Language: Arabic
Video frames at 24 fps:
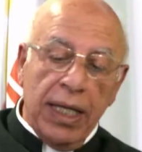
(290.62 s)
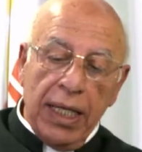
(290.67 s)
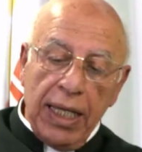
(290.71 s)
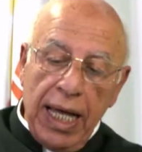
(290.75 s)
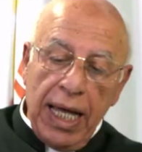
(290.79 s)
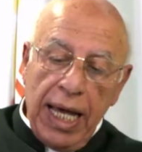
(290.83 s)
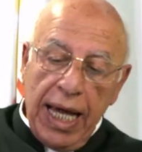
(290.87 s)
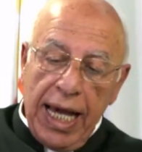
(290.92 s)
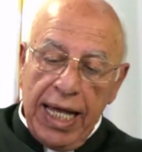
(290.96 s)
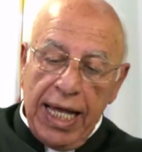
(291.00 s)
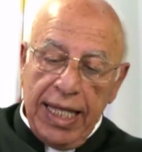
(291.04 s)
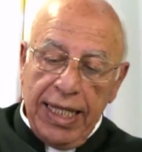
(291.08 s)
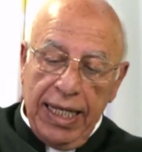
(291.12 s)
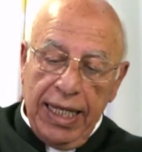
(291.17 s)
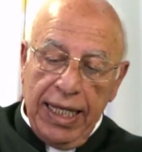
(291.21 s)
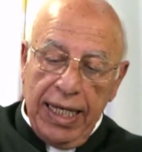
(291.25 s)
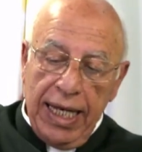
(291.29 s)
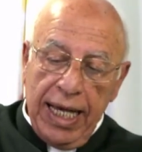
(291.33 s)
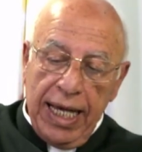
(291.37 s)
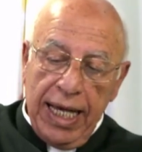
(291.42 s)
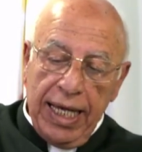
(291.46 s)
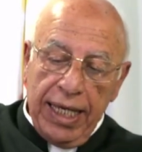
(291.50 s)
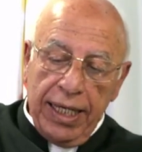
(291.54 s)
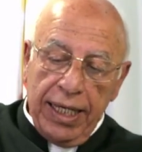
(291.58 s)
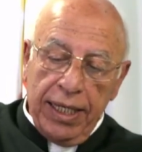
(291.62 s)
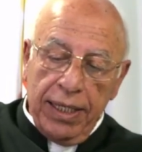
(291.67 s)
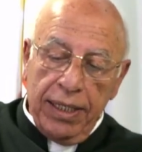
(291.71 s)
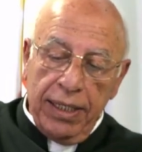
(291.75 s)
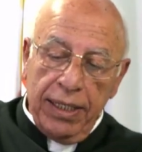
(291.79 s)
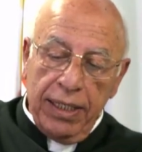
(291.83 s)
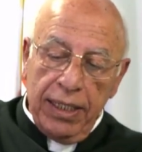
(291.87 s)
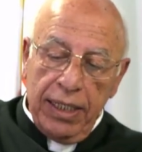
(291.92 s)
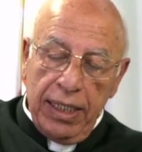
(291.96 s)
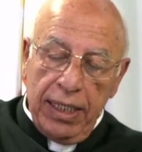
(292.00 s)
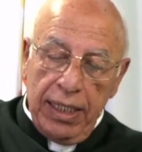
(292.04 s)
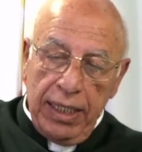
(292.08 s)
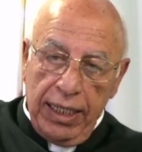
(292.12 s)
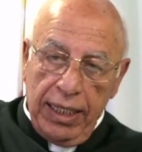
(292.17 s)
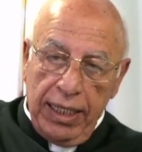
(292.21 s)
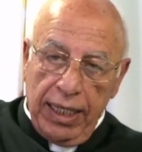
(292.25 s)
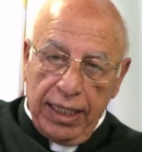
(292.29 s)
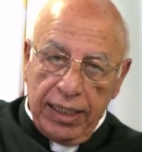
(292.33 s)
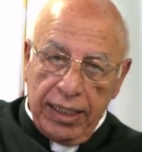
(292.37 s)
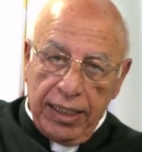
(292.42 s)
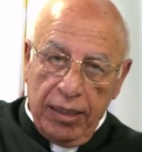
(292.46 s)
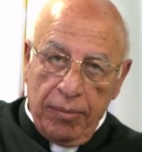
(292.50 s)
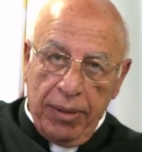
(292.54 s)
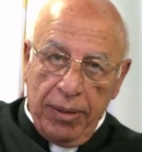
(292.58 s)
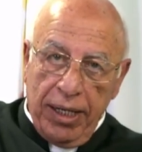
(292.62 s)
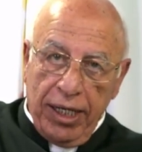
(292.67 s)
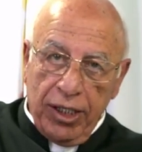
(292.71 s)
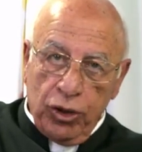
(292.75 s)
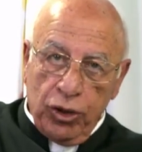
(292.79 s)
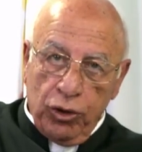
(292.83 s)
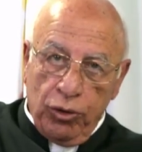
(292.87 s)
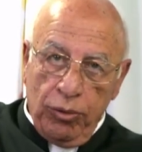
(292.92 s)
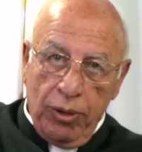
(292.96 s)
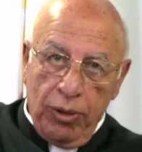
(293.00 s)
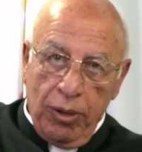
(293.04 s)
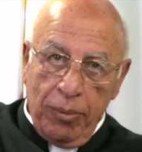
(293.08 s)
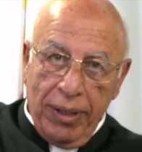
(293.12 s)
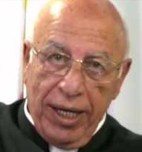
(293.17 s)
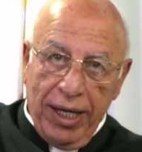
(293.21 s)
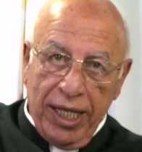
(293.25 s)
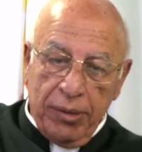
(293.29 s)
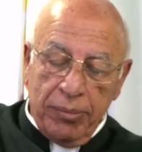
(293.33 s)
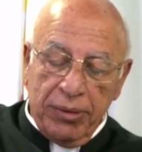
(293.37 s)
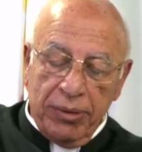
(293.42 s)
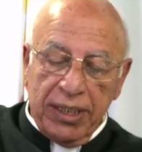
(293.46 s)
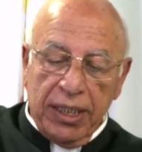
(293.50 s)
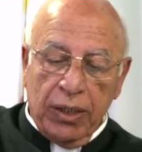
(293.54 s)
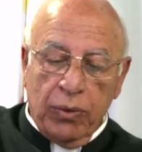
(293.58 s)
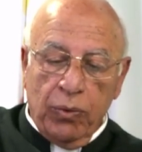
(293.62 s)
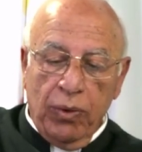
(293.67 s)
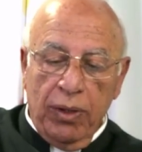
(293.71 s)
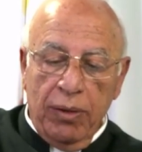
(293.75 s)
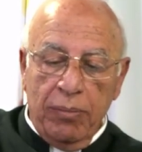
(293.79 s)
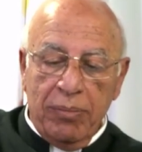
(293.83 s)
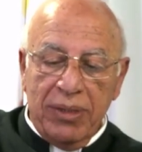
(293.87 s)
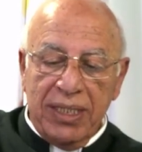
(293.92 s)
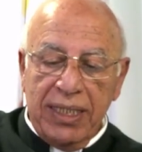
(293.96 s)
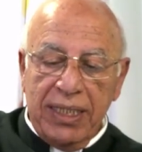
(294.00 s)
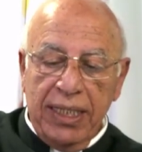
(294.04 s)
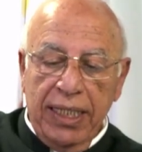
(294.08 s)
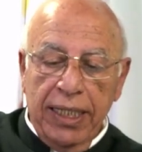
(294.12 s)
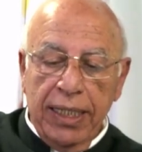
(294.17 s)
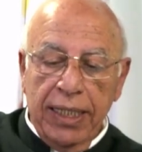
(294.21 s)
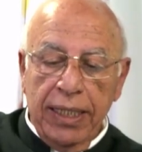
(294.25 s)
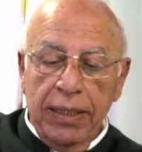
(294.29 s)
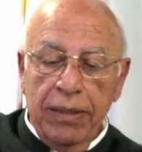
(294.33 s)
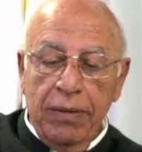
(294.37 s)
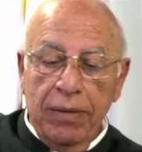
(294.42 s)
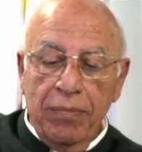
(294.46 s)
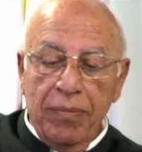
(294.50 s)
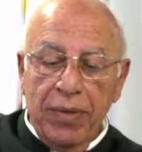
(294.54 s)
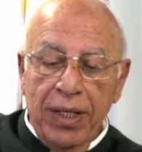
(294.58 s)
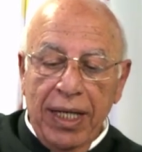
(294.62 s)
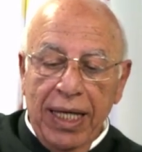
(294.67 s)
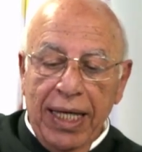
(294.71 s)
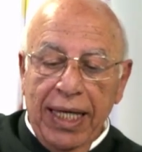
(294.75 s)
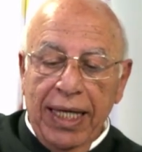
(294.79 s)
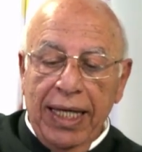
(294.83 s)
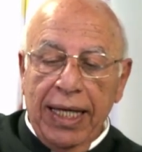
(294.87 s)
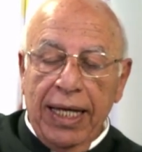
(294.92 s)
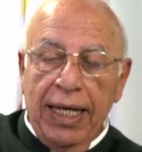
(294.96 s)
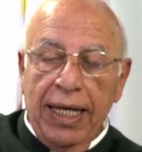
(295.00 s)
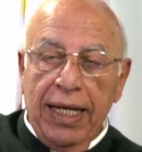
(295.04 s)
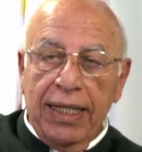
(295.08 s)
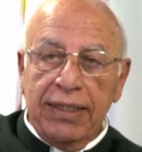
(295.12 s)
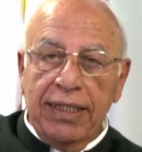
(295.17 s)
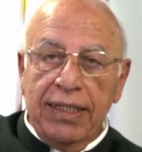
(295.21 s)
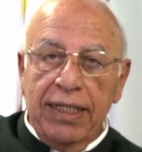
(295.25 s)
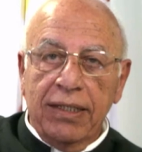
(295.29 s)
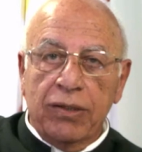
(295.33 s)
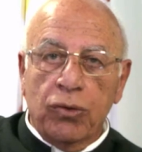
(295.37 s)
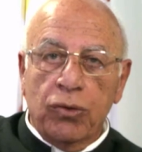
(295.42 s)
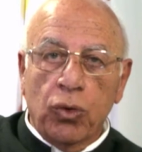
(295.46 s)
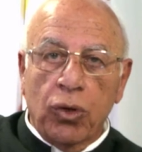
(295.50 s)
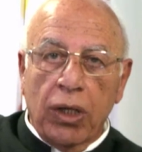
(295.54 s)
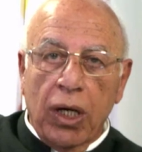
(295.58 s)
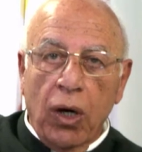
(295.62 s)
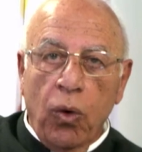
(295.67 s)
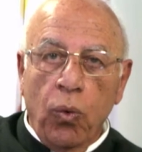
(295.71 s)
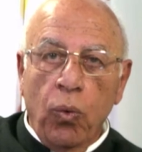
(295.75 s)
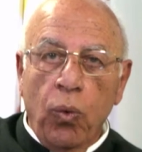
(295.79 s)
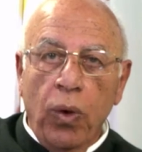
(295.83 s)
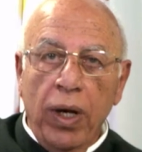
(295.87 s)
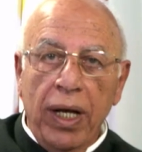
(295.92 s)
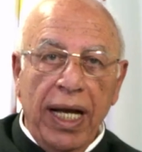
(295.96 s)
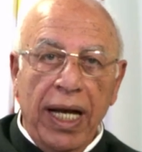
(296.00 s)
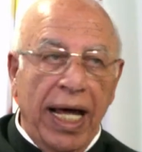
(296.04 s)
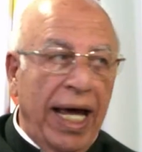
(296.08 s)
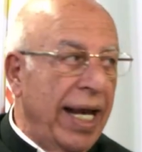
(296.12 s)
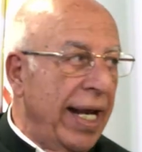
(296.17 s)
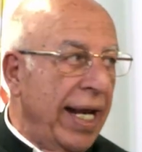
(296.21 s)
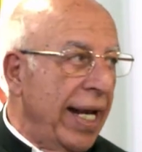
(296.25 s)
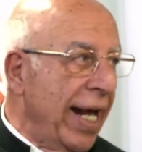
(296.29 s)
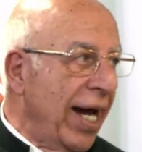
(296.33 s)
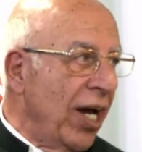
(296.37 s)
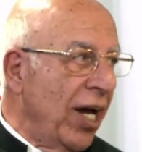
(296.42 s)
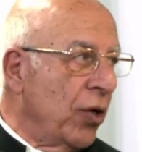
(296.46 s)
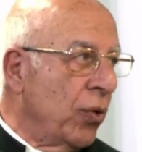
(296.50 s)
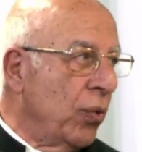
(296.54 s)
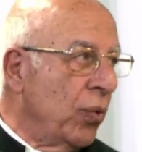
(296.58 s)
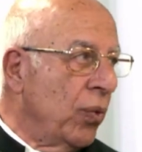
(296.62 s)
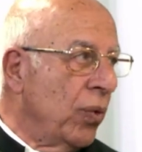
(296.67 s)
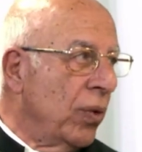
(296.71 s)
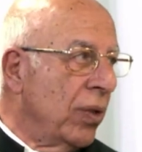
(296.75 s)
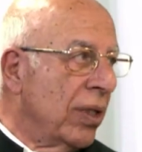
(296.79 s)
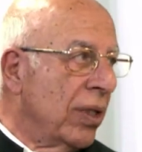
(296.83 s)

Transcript: هذه الآية ليخضع بعضكم لبعض بتقوى المسيح هي التي تكون النحن